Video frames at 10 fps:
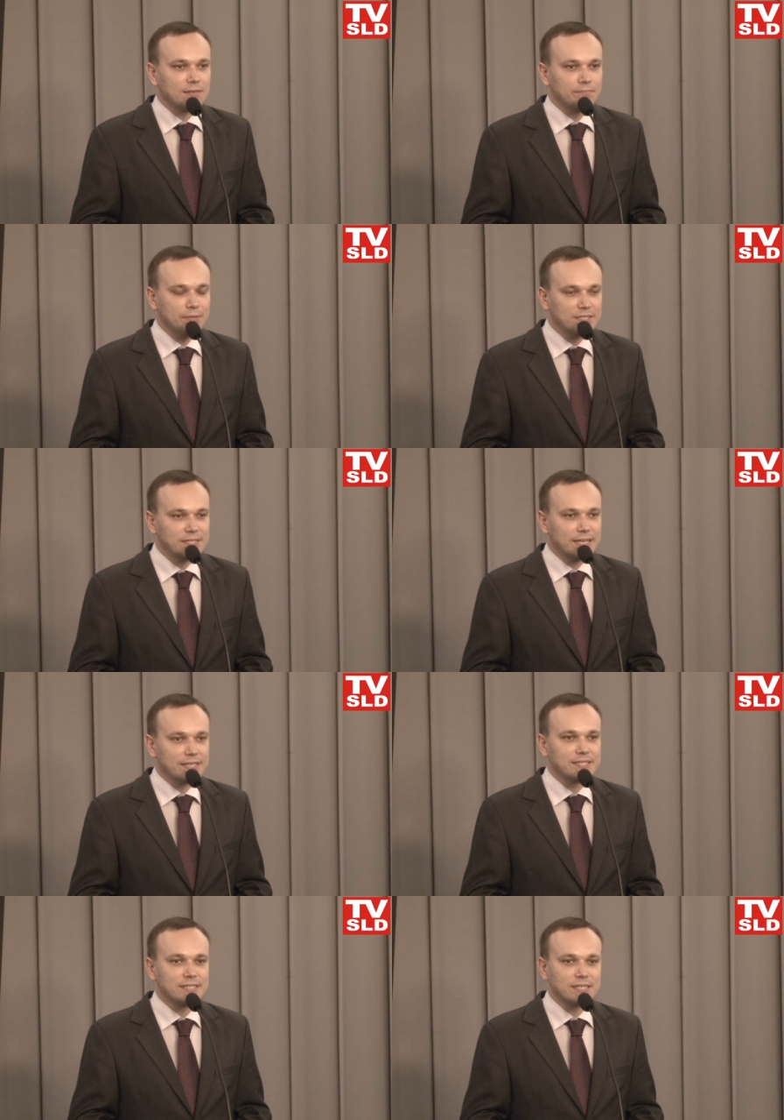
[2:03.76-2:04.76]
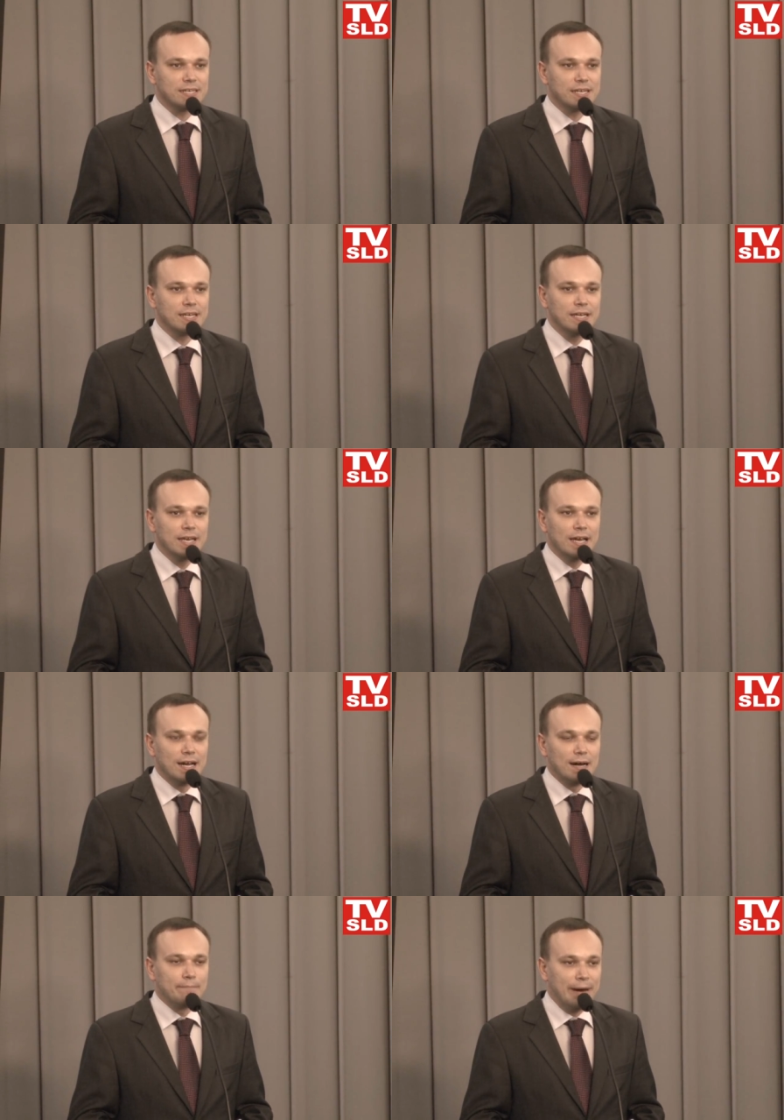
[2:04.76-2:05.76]
biznes,
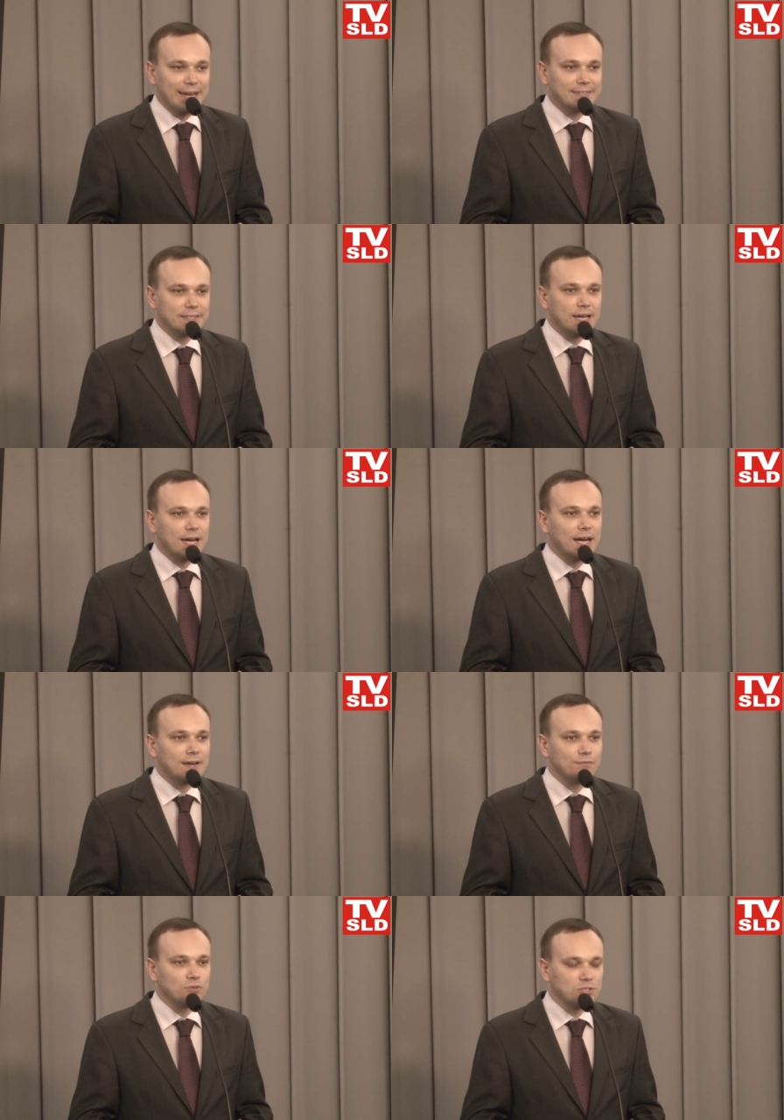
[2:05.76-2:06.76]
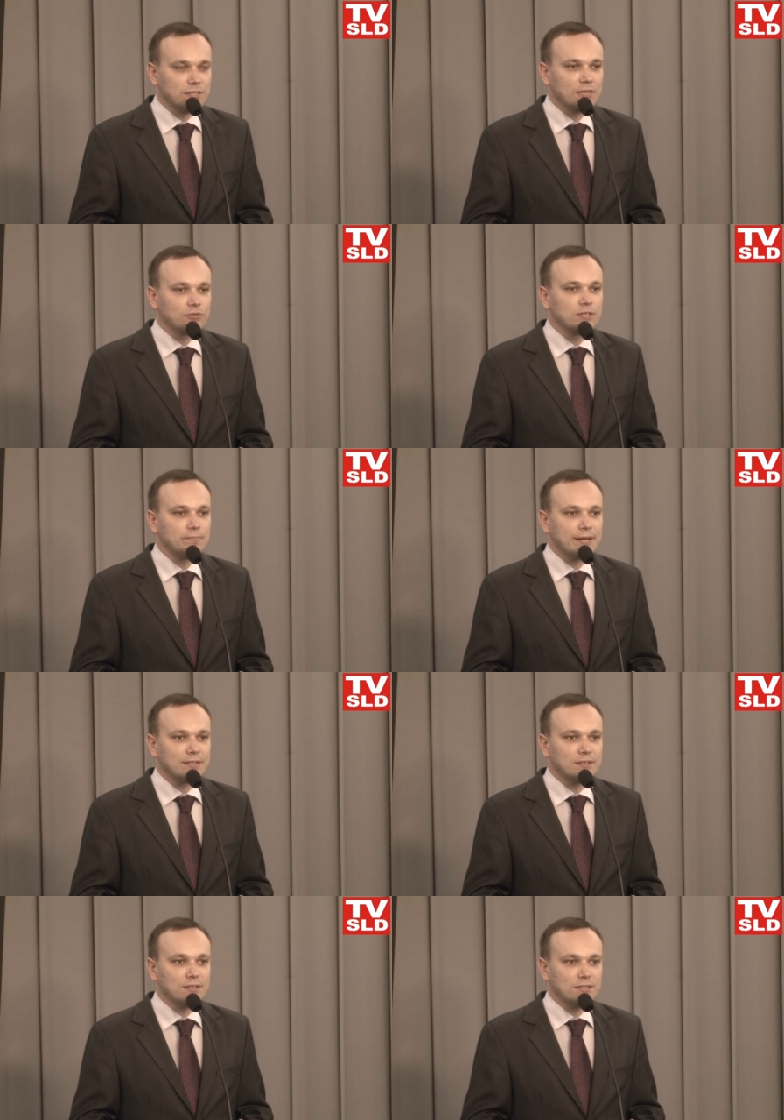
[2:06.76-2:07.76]
partia, funkcjonariusze
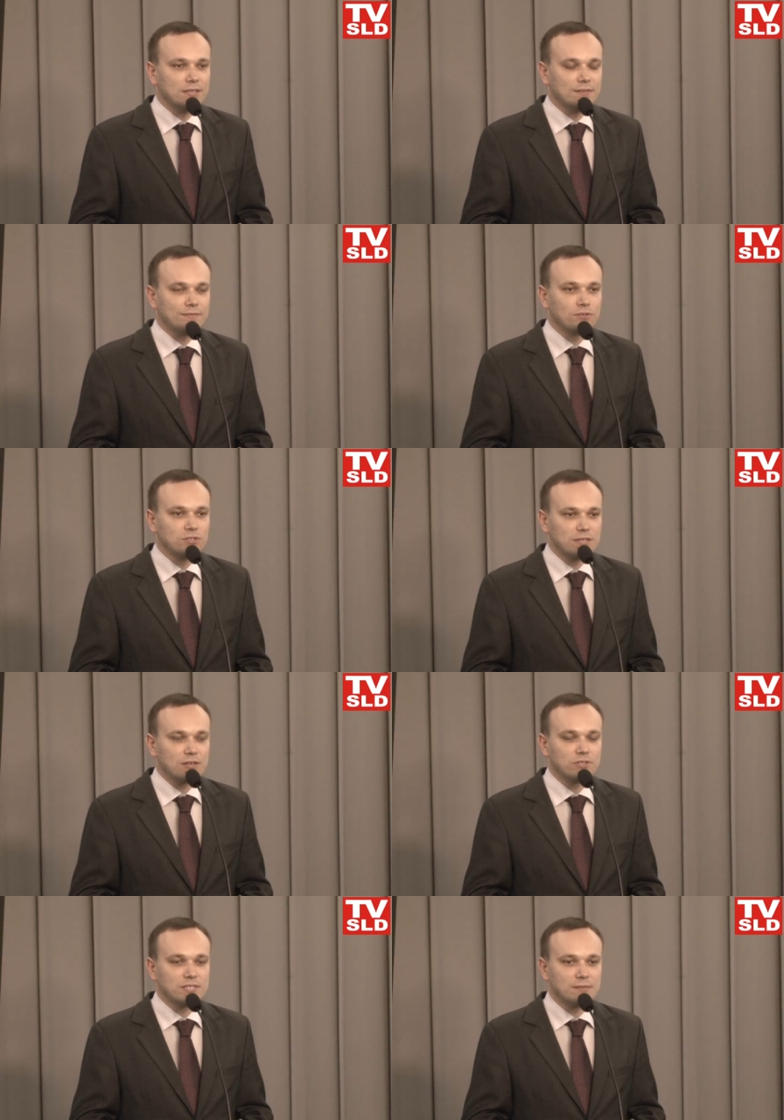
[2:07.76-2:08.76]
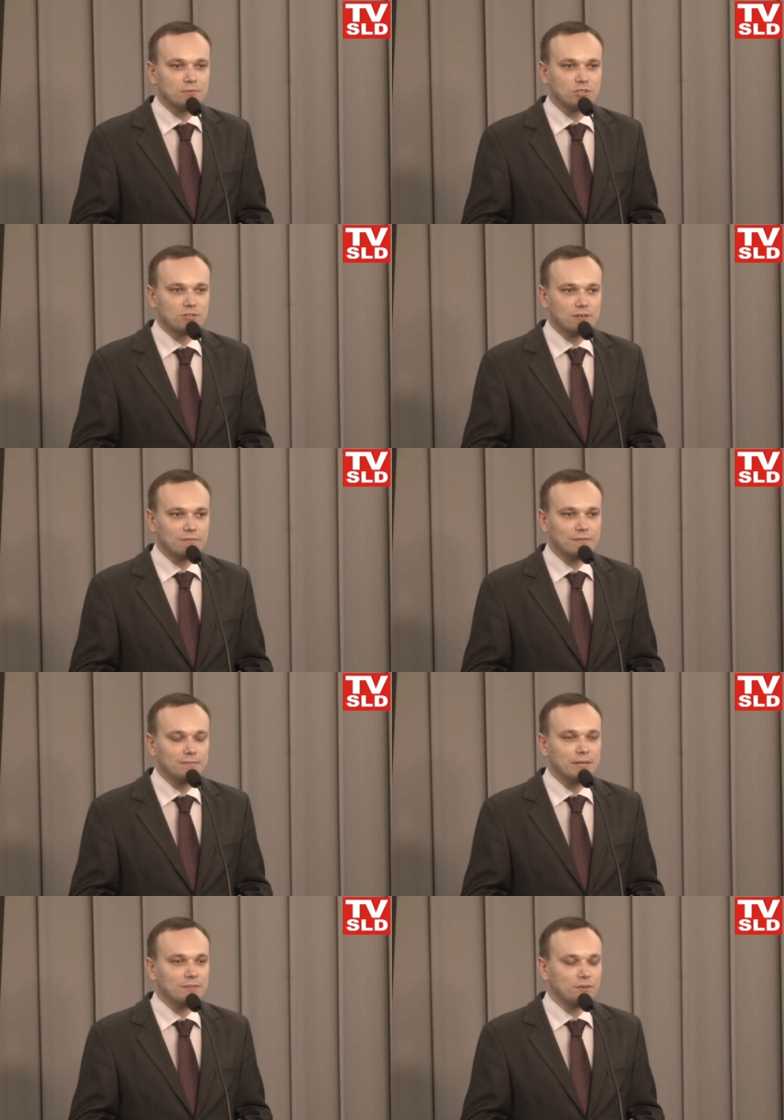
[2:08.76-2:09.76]
partyjni, funkcjonariusze
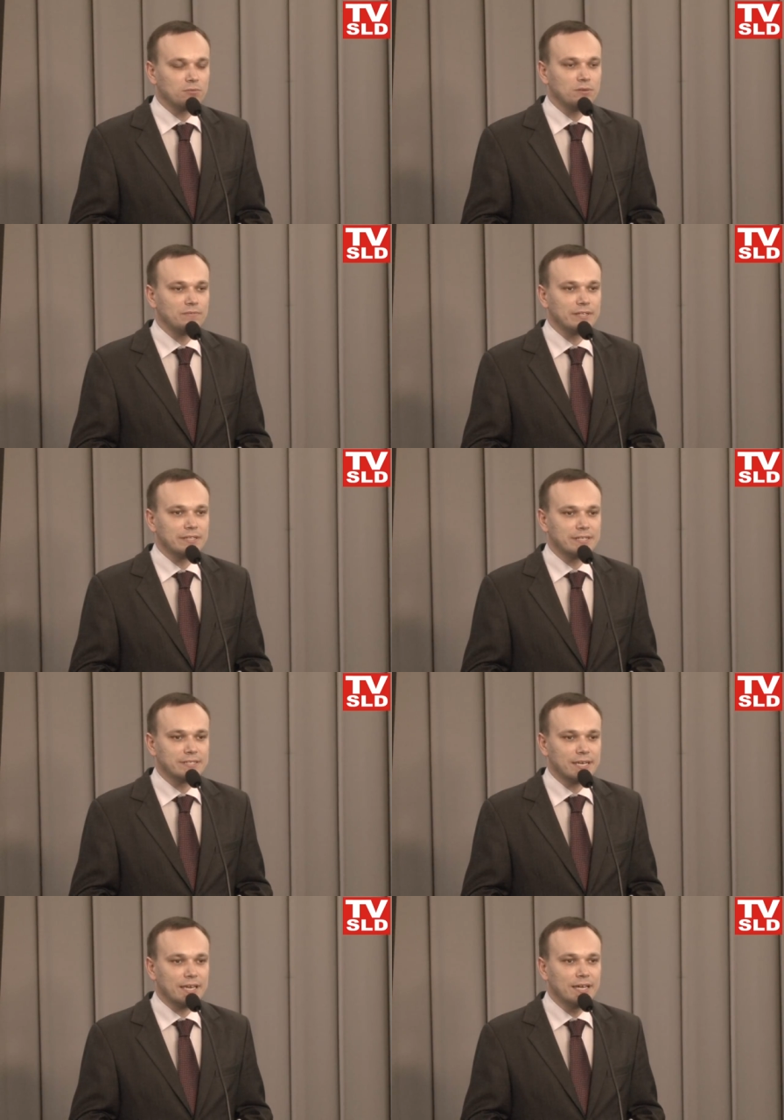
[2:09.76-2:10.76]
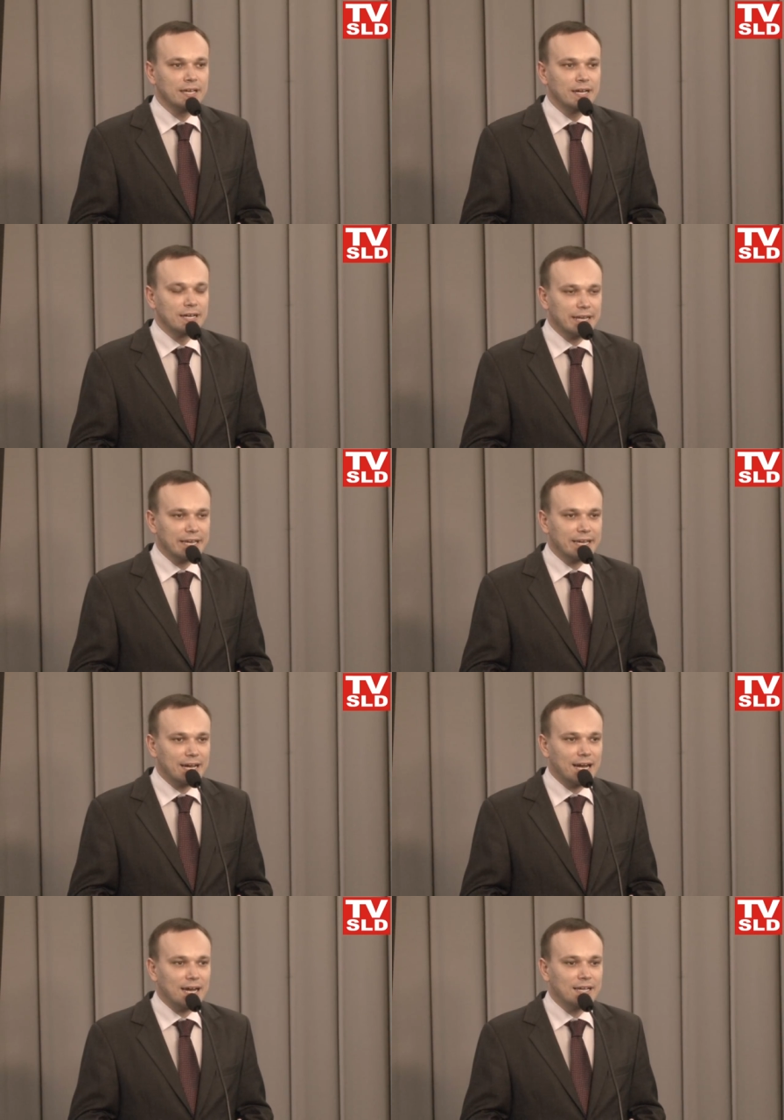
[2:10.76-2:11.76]
samorządowi, Platforma Platformy Obywatelskiej
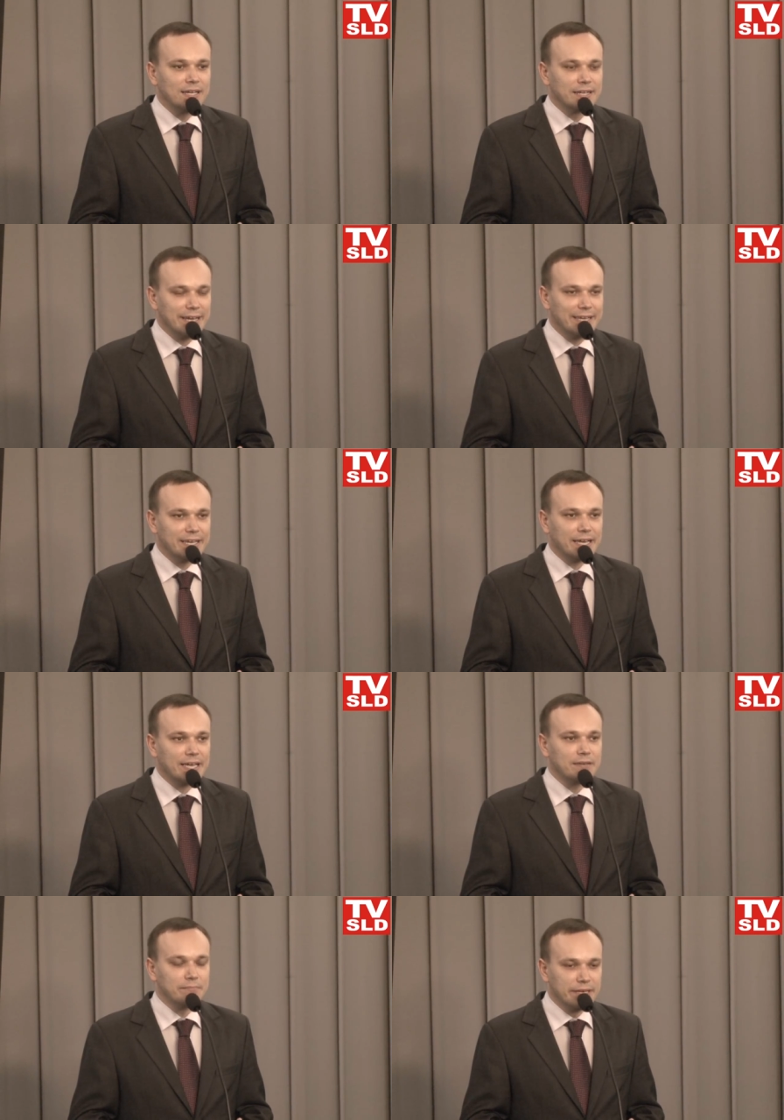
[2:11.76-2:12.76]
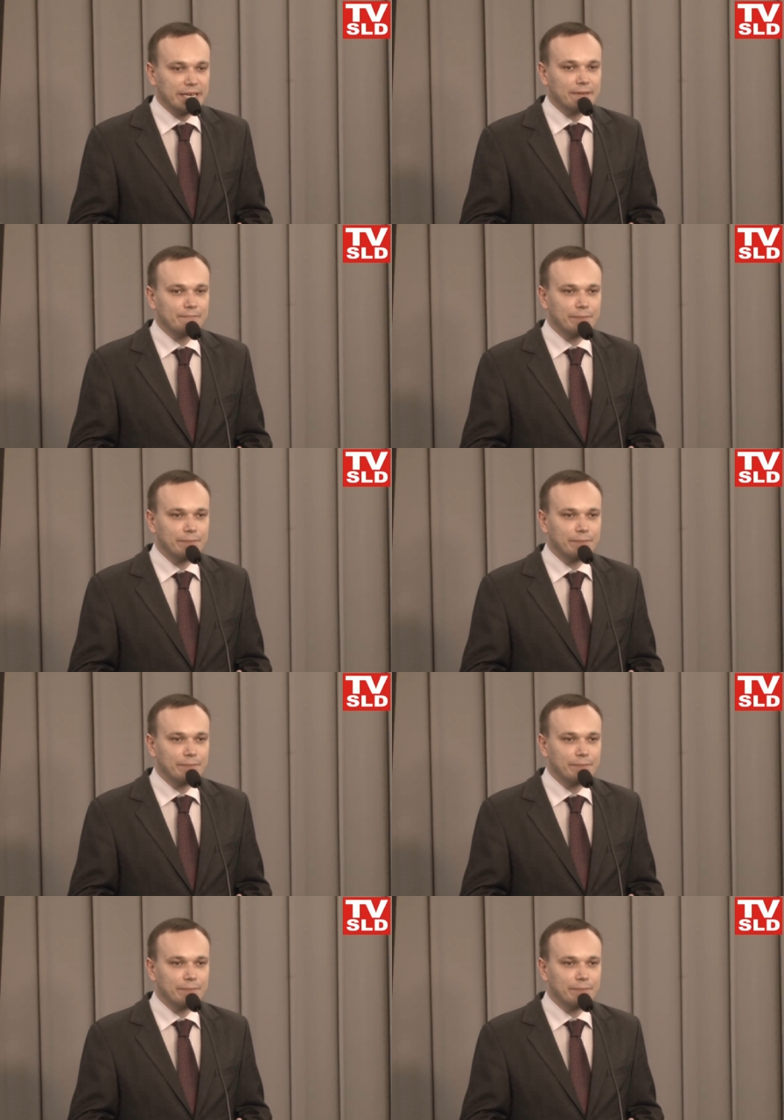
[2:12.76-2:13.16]
ręka rękę myje.